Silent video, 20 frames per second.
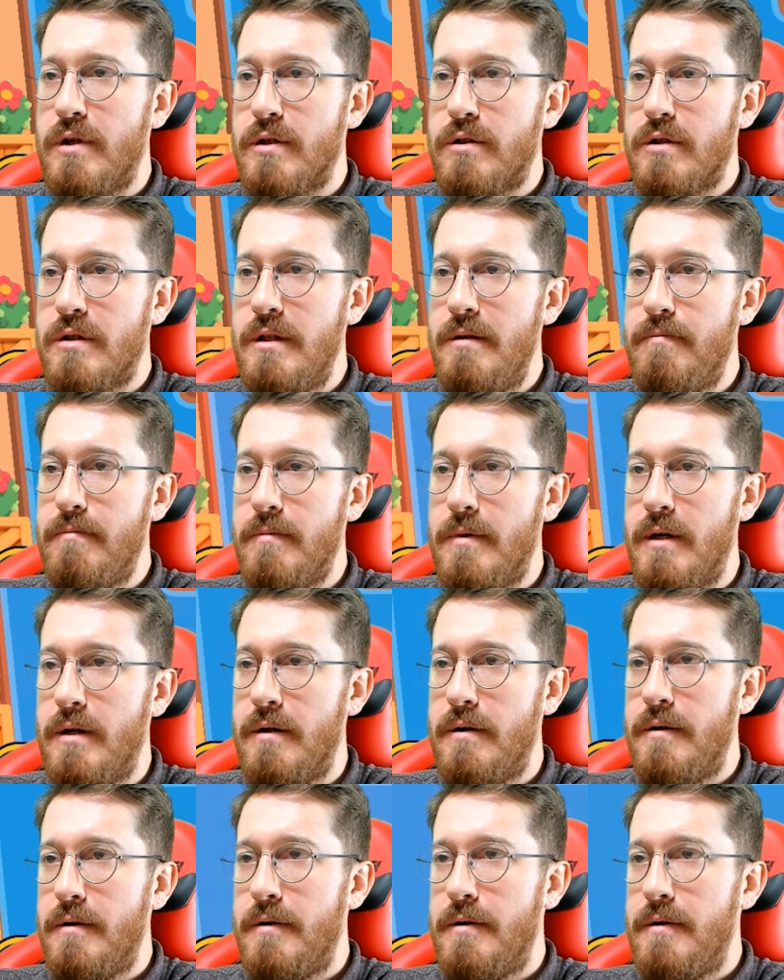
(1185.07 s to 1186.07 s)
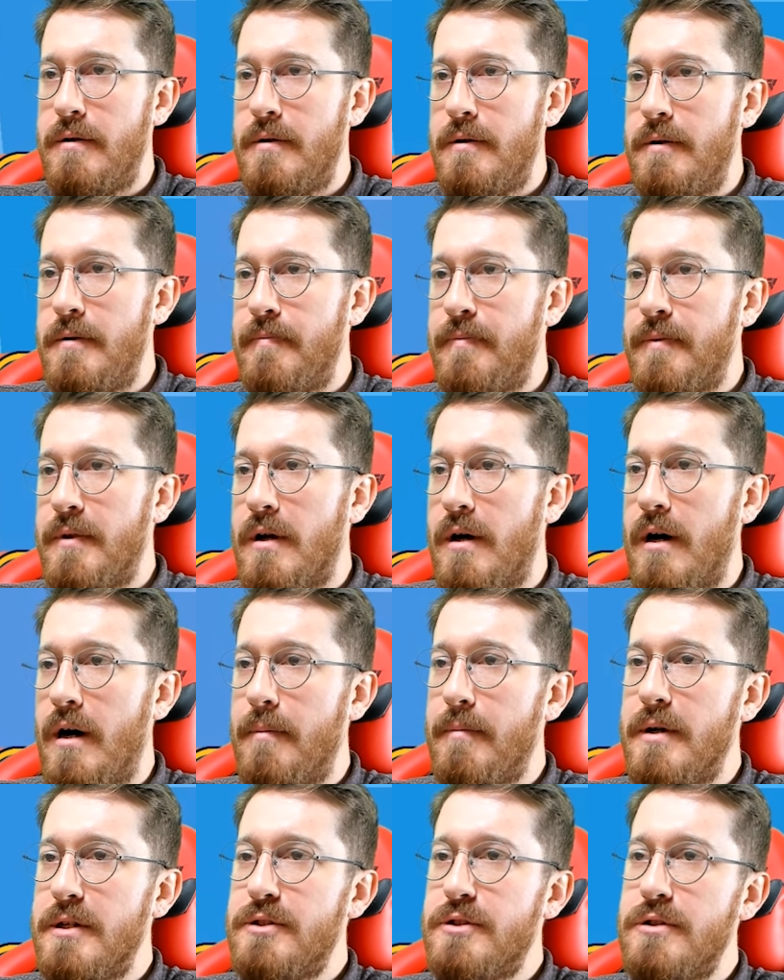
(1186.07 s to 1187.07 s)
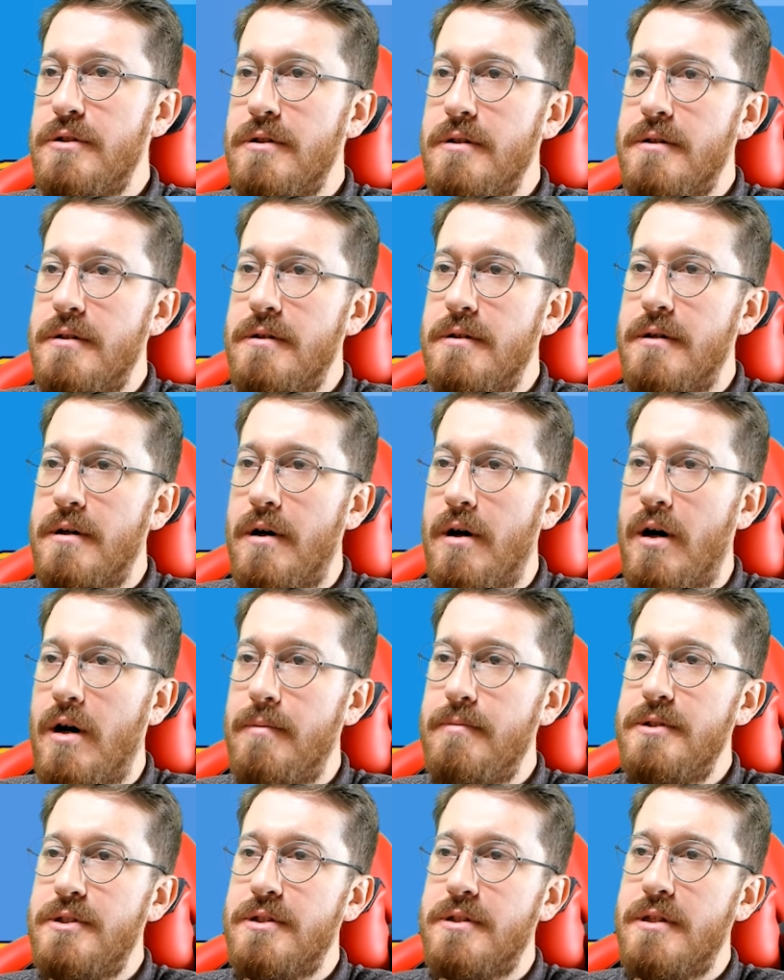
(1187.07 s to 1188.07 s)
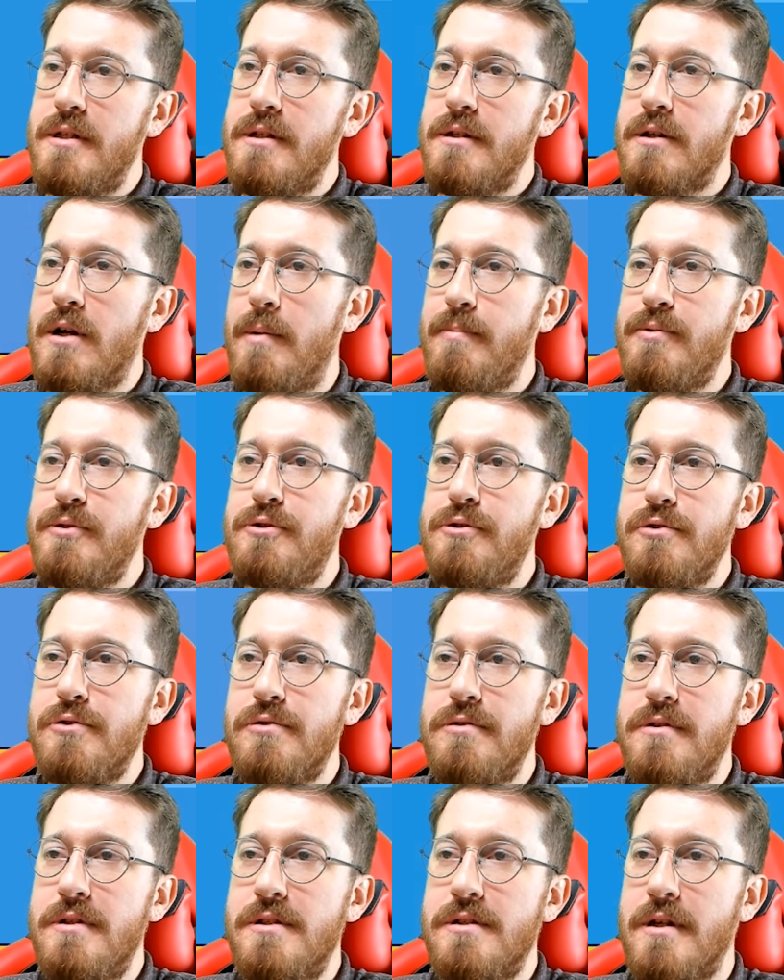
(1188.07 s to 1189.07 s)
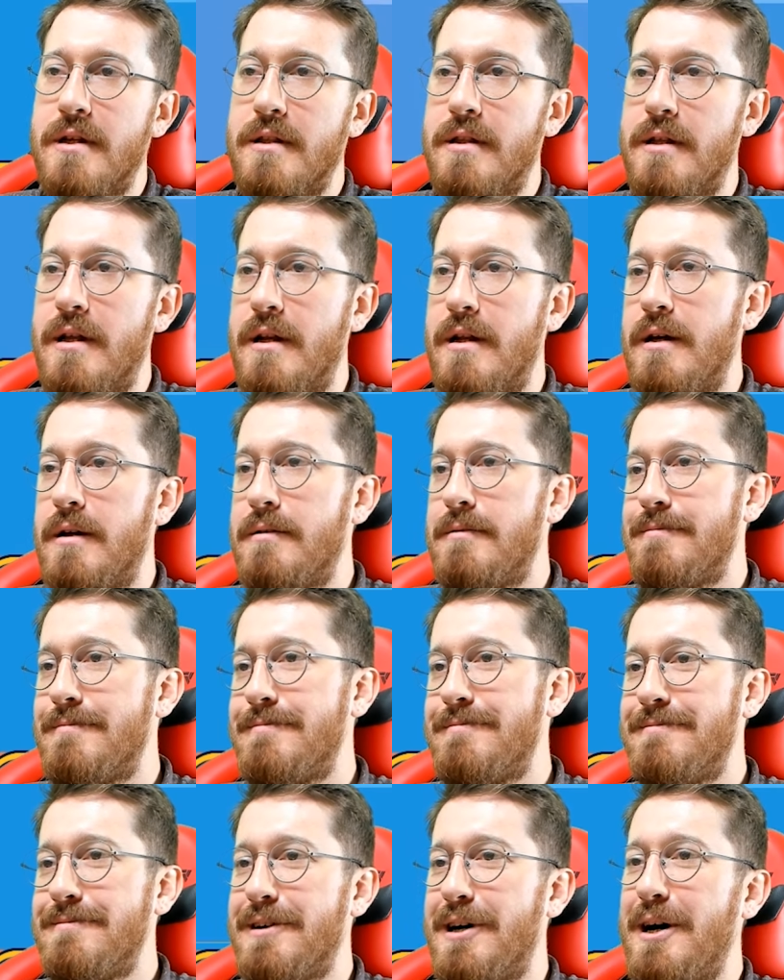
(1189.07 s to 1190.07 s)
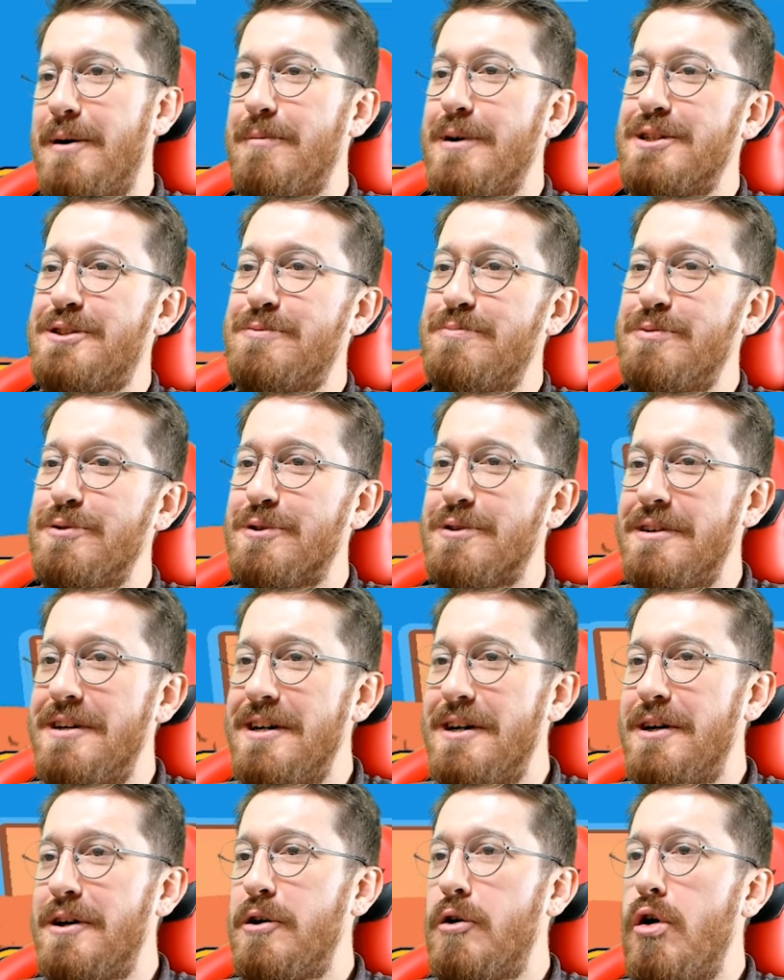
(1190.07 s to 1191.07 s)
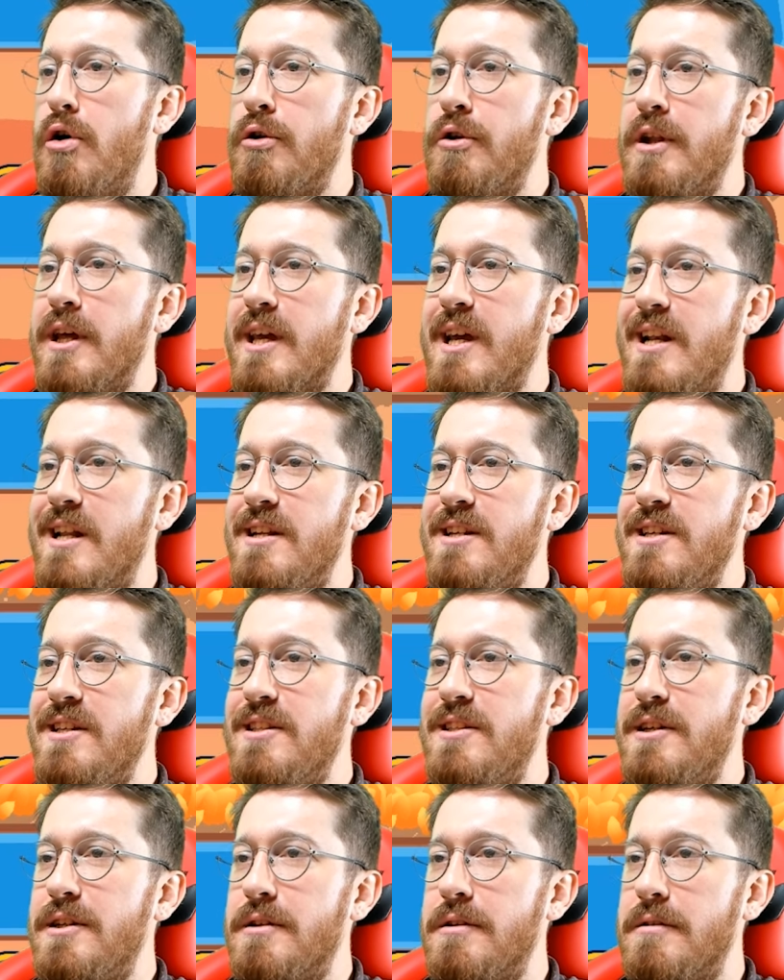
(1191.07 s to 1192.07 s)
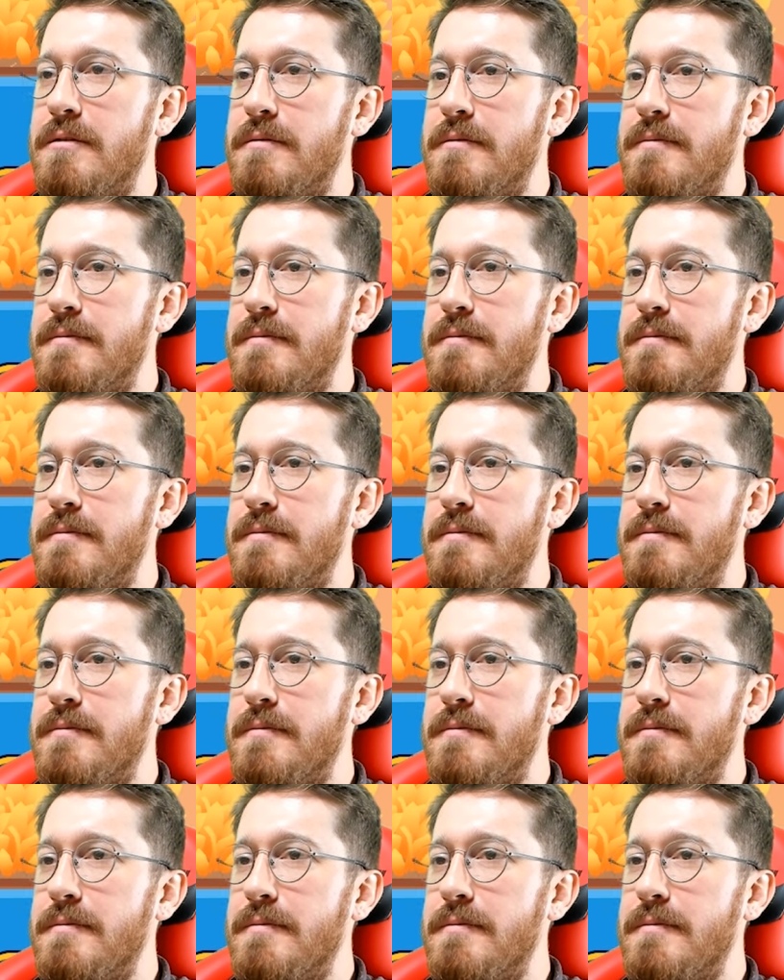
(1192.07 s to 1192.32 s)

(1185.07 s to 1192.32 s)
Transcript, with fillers: oyunun? atlayayım Amacı abi işte kapışıyorsun insanlarla. Amaç bu. Önüne geleni indir.